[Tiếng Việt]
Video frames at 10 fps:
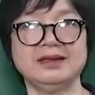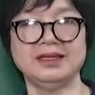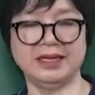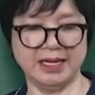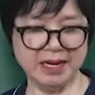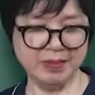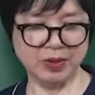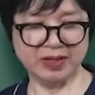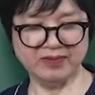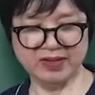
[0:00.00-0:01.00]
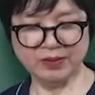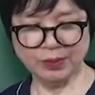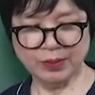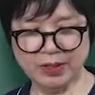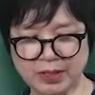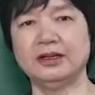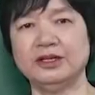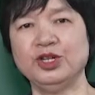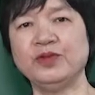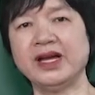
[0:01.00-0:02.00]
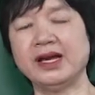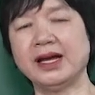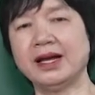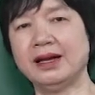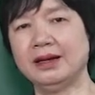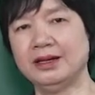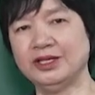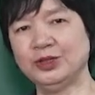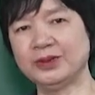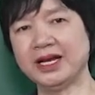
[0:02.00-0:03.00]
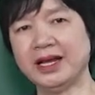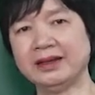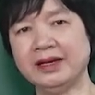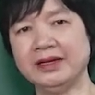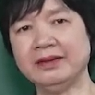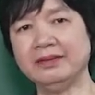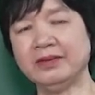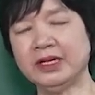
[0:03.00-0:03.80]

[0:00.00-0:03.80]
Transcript: Thì đấy là một cái ví dụ. Như vậy là chúng ta đã thấy,